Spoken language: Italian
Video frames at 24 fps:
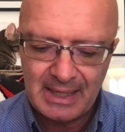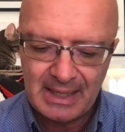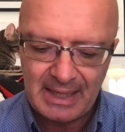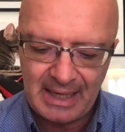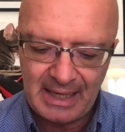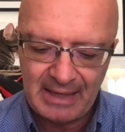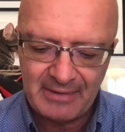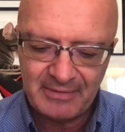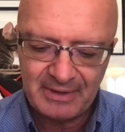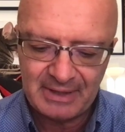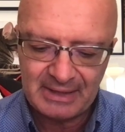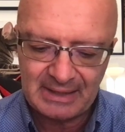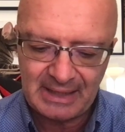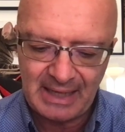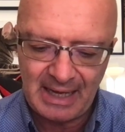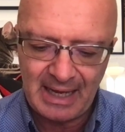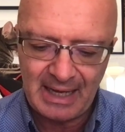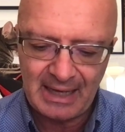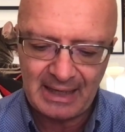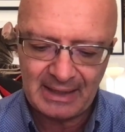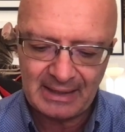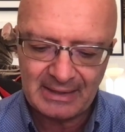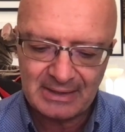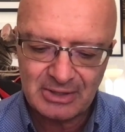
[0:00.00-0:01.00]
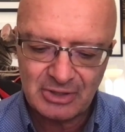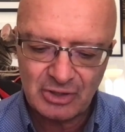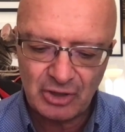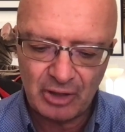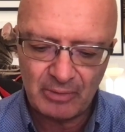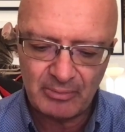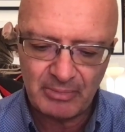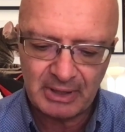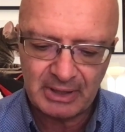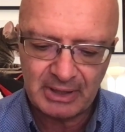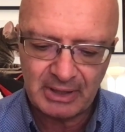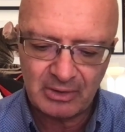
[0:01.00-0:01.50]
evitare
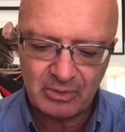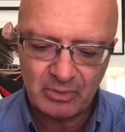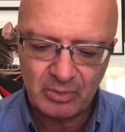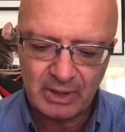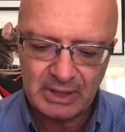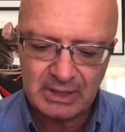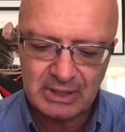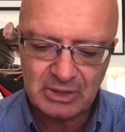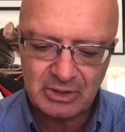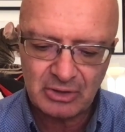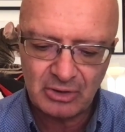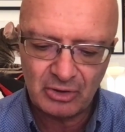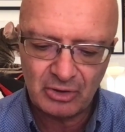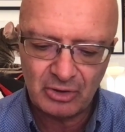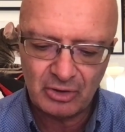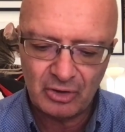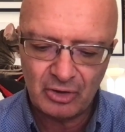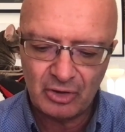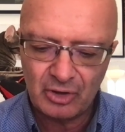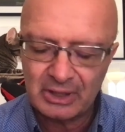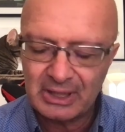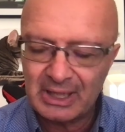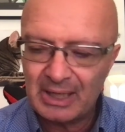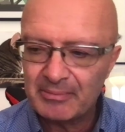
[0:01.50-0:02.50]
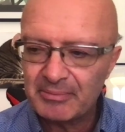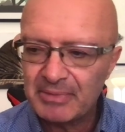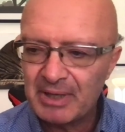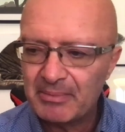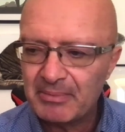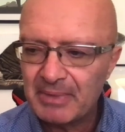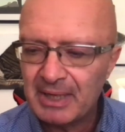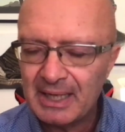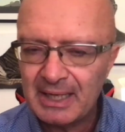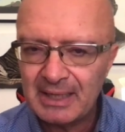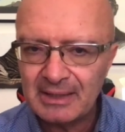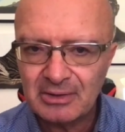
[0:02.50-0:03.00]
insomma, che questo
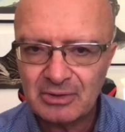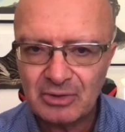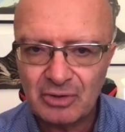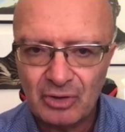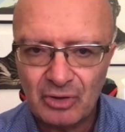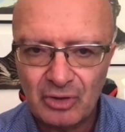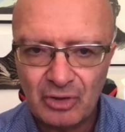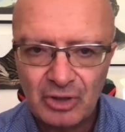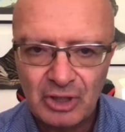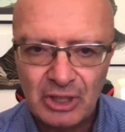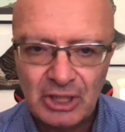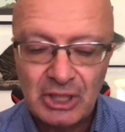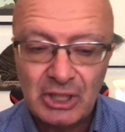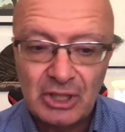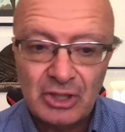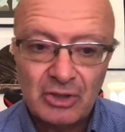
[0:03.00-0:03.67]
cambiamento